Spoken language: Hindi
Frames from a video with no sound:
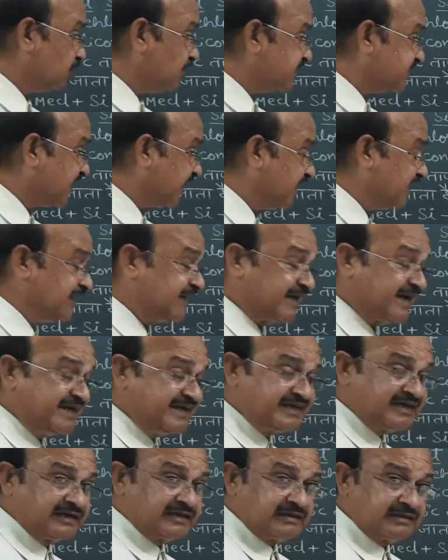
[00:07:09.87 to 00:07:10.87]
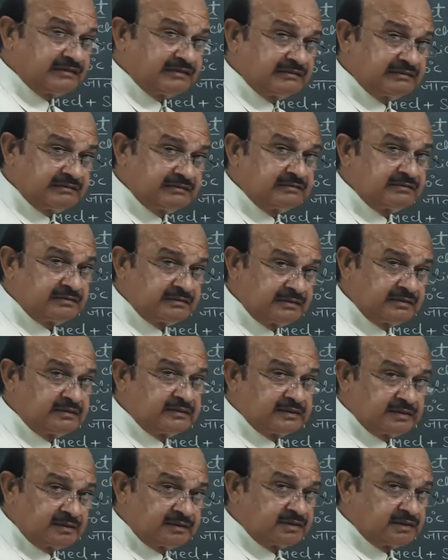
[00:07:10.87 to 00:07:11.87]
मिथाइल रेडिकल
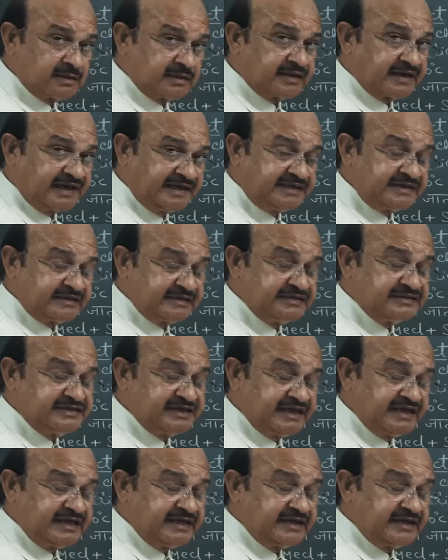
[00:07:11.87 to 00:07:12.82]
राइट ये